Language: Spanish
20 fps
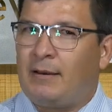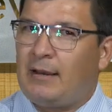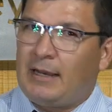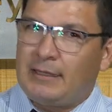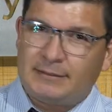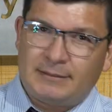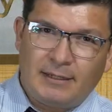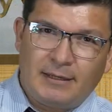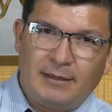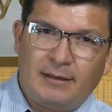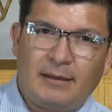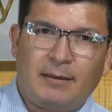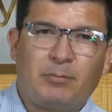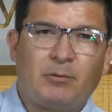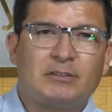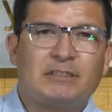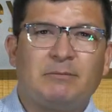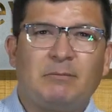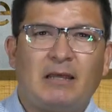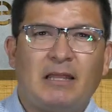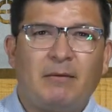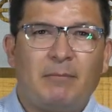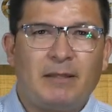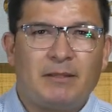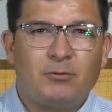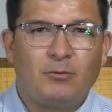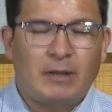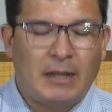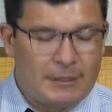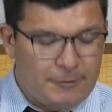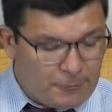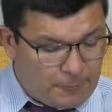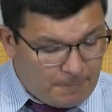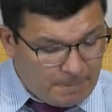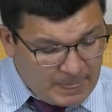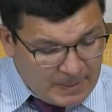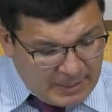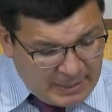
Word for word: hace aproximadamente un año.